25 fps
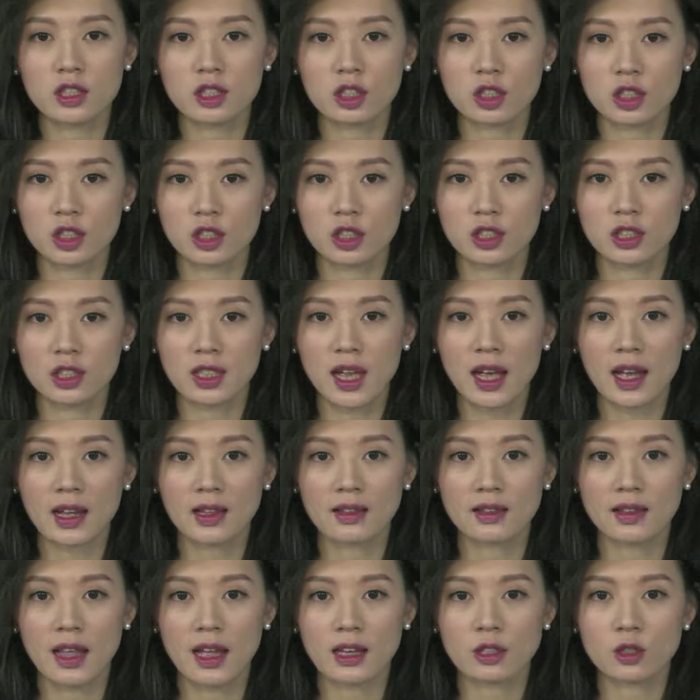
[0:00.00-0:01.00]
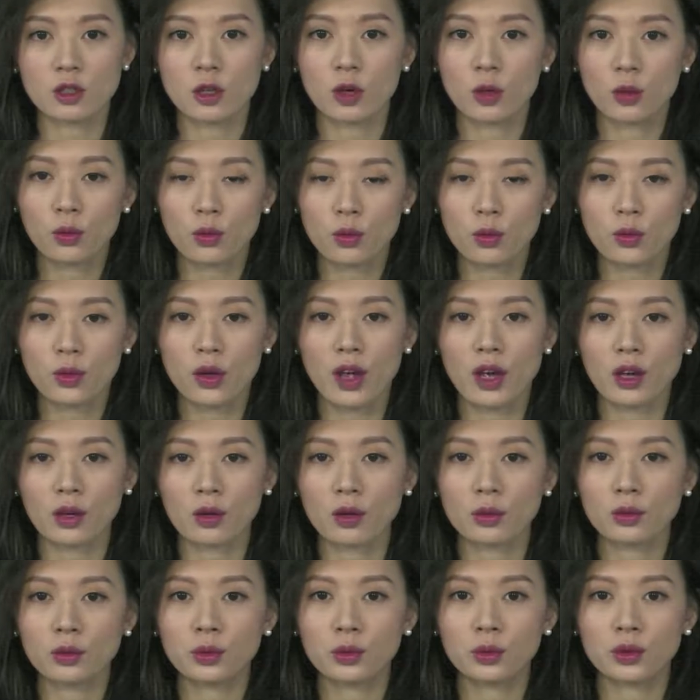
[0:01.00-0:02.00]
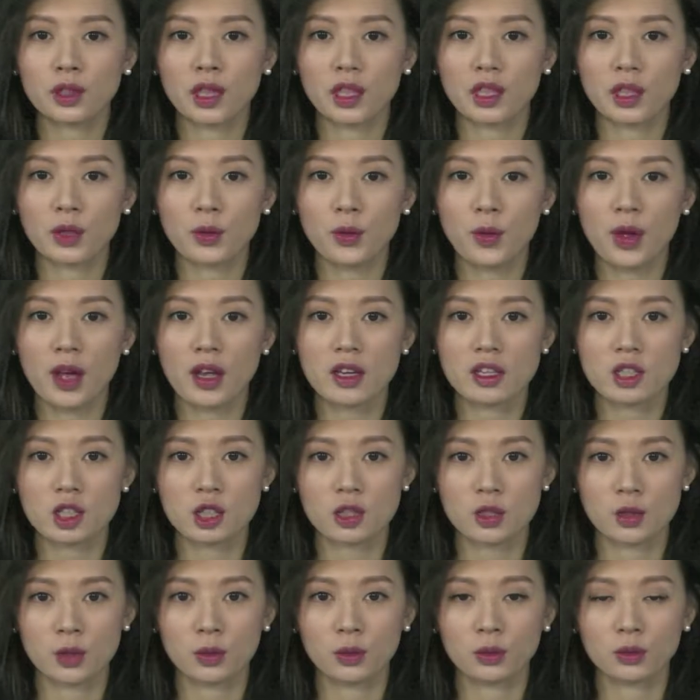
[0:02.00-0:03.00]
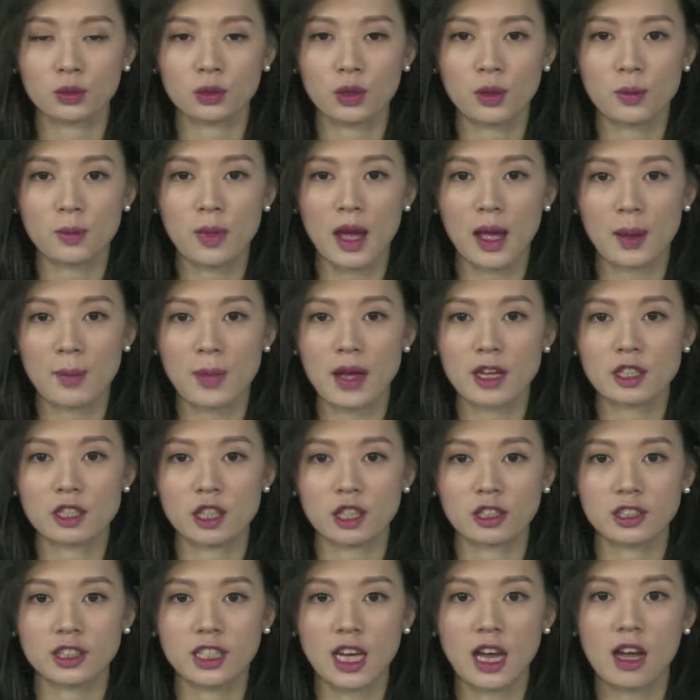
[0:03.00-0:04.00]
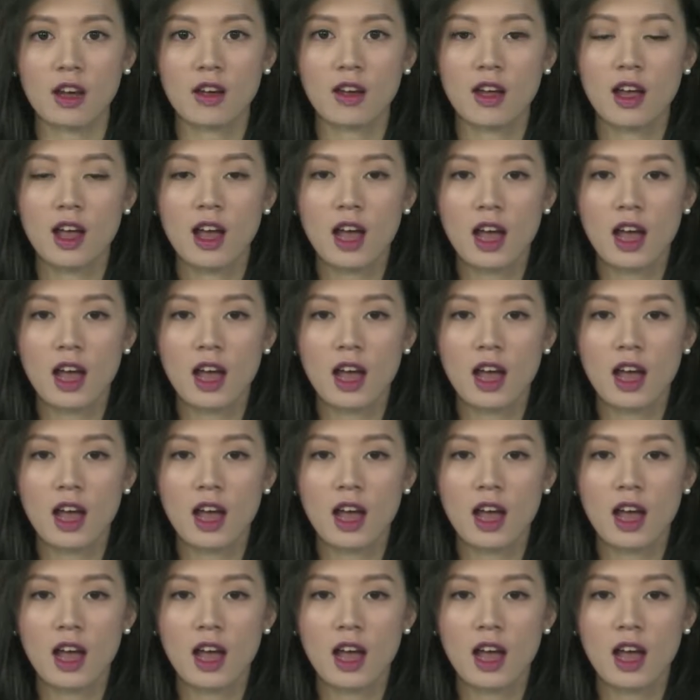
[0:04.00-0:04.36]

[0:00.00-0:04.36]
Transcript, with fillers: 十大蓝筹物院共录得了约十五宗买卖成交，